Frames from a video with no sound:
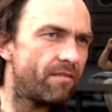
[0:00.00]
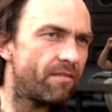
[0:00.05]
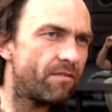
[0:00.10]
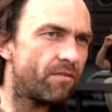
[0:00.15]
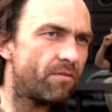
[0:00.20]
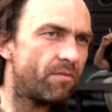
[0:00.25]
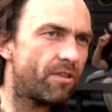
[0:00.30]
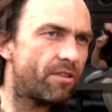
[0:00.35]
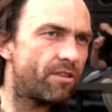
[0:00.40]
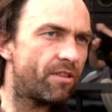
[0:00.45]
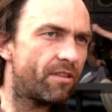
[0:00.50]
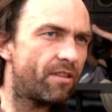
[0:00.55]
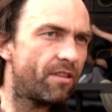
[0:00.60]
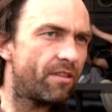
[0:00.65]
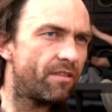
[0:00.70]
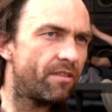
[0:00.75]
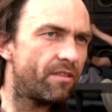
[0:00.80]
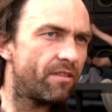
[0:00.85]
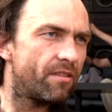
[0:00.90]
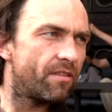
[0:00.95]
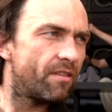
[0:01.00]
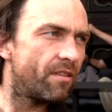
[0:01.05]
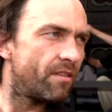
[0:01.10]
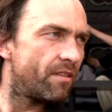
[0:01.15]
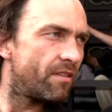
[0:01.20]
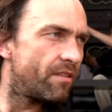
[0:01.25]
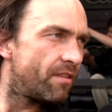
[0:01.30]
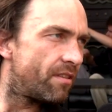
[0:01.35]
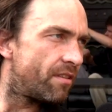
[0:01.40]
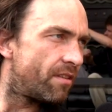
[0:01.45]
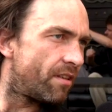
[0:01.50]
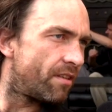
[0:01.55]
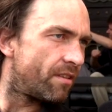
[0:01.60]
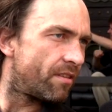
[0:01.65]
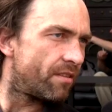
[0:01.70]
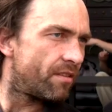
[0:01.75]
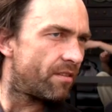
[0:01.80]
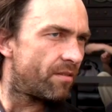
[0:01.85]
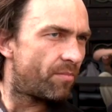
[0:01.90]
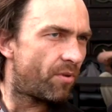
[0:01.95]
zwłaszcza ten, ten, ten
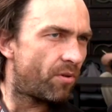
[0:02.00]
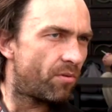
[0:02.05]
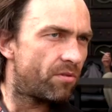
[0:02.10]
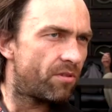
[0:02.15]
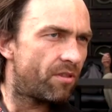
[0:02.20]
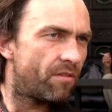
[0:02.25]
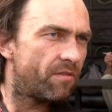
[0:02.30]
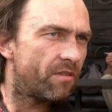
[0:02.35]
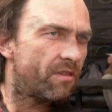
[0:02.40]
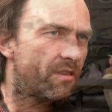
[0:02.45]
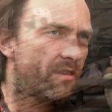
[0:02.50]
południowy